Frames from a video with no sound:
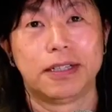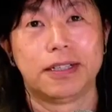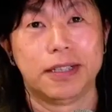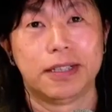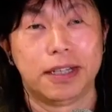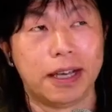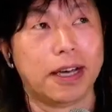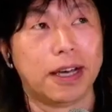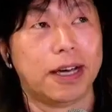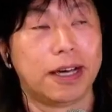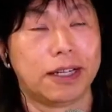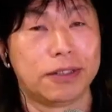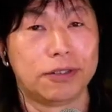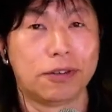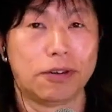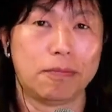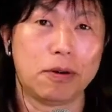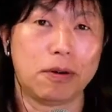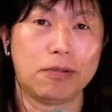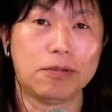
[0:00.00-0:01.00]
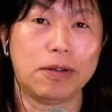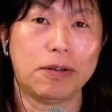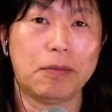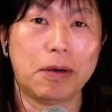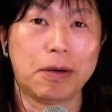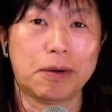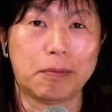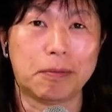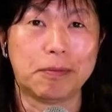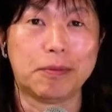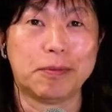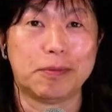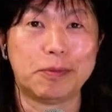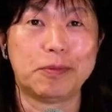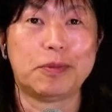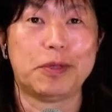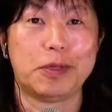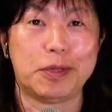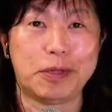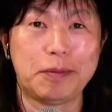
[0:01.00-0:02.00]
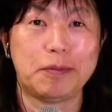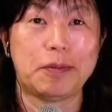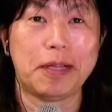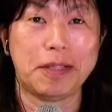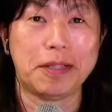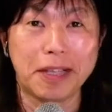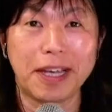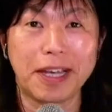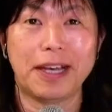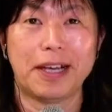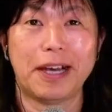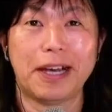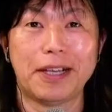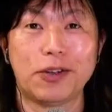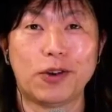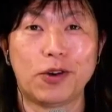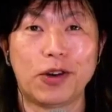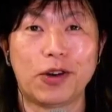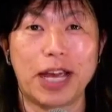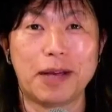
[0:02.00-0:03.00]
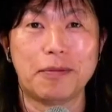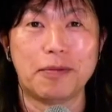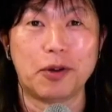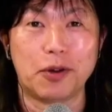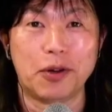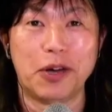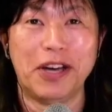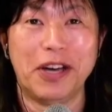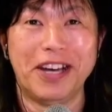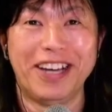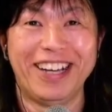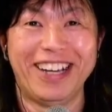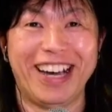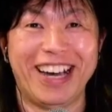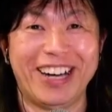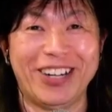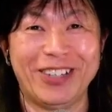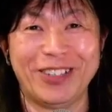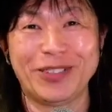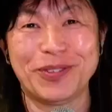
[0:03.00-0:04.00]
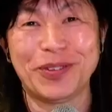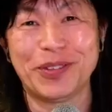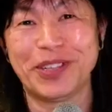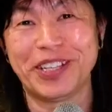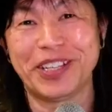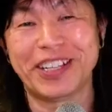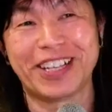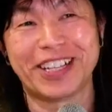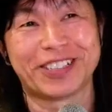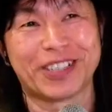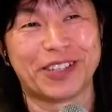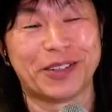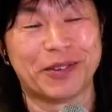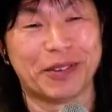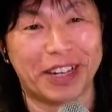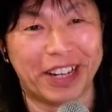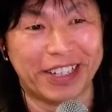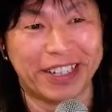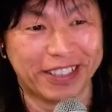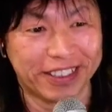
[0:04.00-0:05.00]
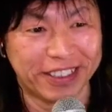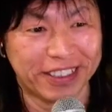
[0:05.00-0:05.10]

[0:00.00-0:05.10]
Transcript: ね、あの僕はまあ全然あのライブをやるつもりでいたんですけどもね、